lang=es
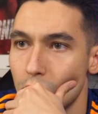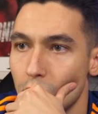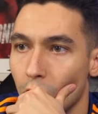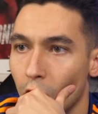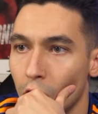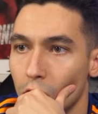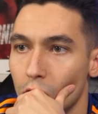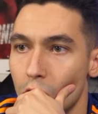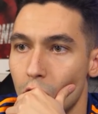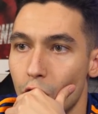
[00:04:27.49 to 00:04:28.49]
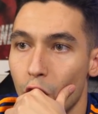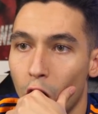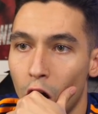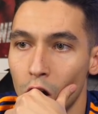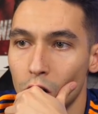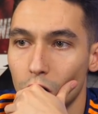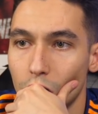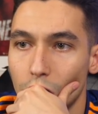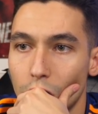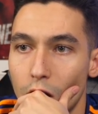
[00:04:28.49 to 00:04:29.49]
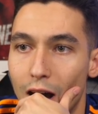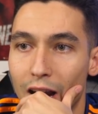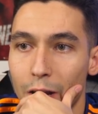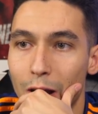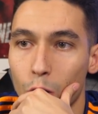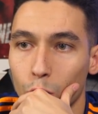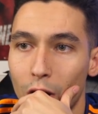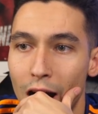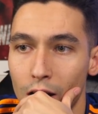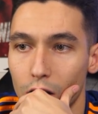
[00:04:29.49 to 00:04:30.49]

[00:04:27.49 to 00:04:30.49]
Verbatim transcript: No. No. Arriba, Courtois.